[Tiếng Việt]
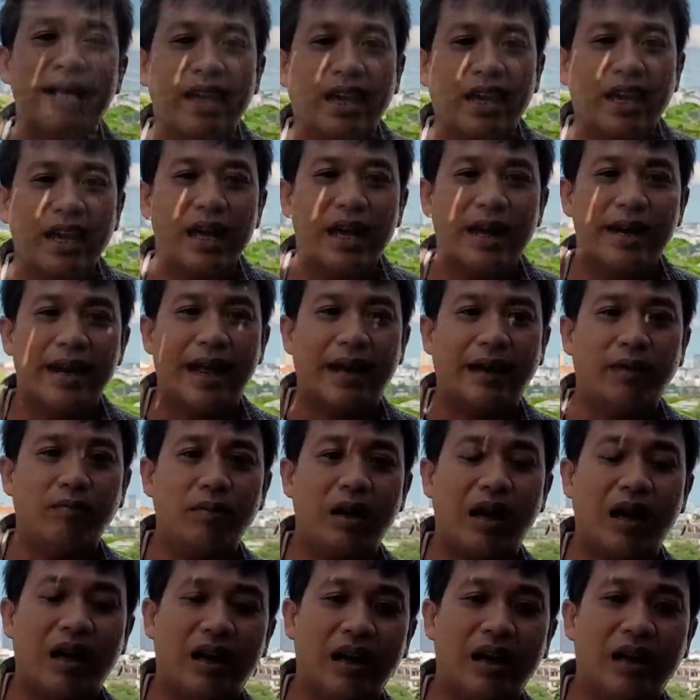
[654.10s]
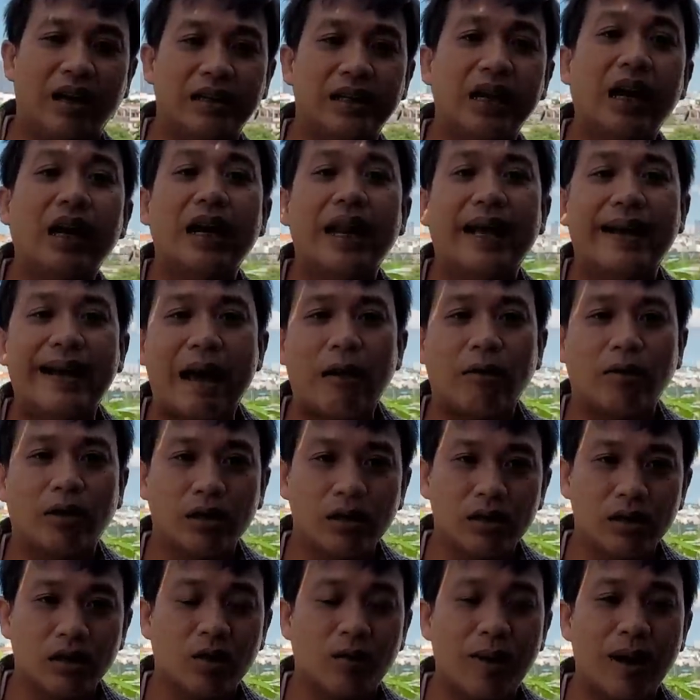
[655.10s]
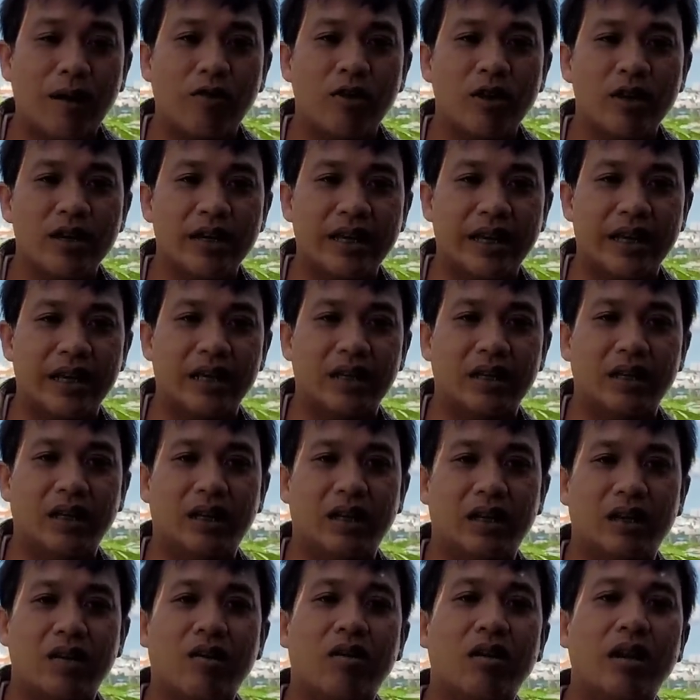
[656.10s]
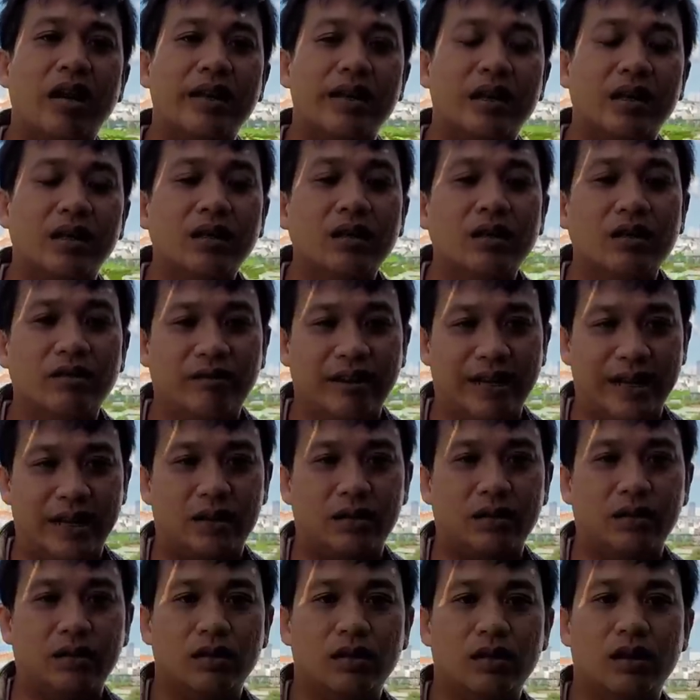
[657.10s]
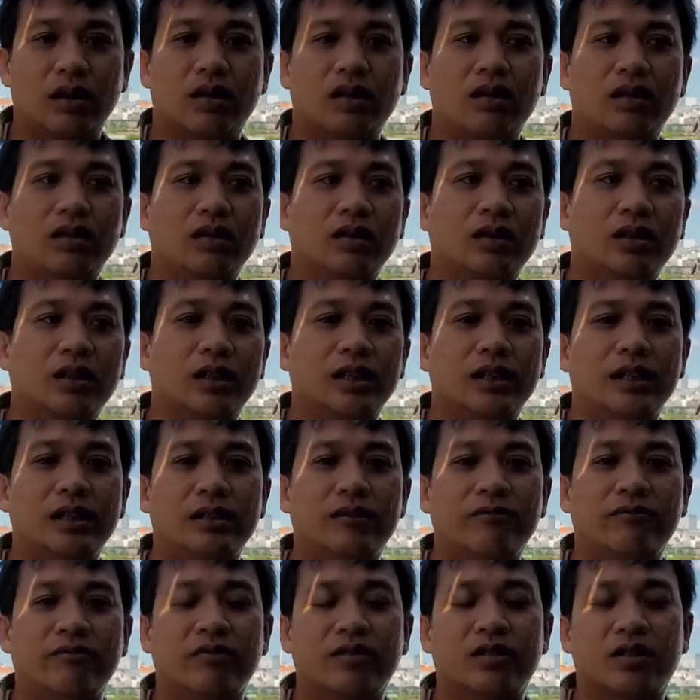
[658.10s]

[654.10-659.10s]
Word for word: những cái hình ảnh mà rất là đau thương của bác quý anh chị à, đó là những người Việt những người